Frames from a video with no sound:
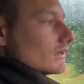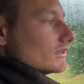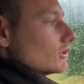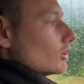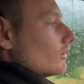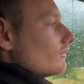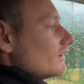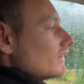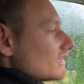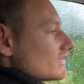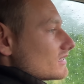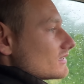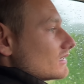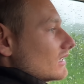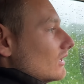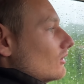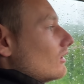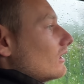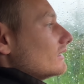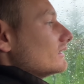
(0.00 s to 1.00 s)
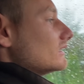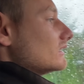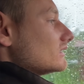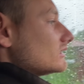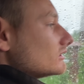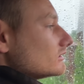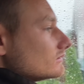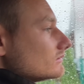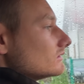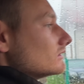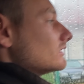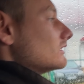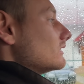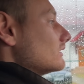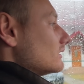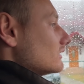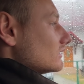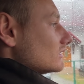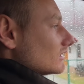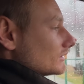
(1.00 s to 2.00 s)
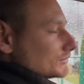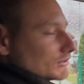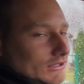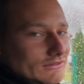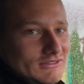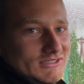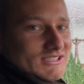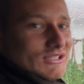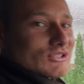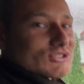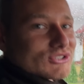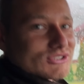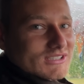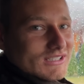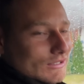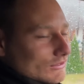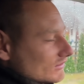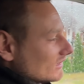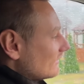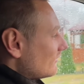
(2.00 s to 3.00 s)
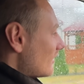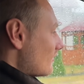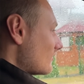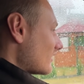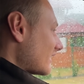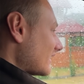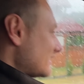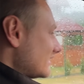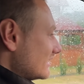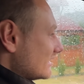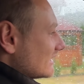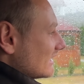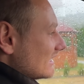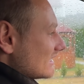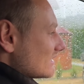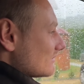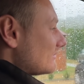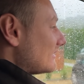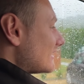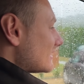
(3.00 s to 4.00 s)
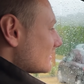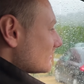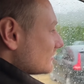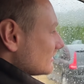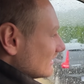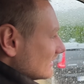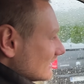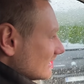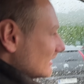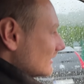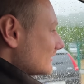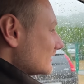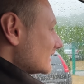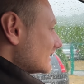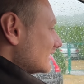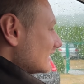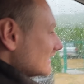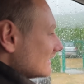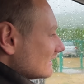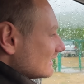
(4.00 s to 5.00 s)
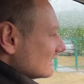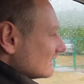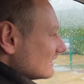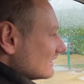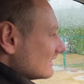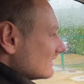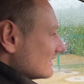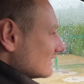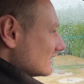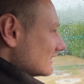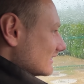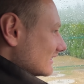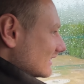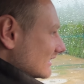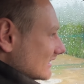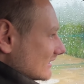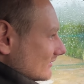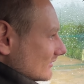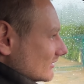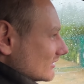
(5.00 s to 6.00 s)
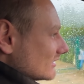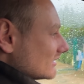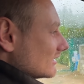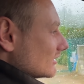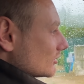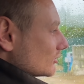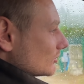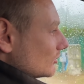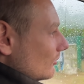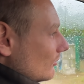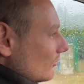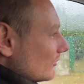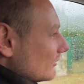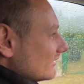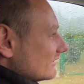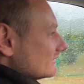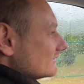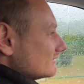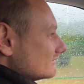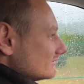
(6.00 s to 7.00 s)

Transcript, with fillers: in Norwegen ist es ja auch anders. Da freuen wir uns auch schon drauf. Da werden wir richtig krasse Plätze finden, glaube ich. Ja. Das wird schön.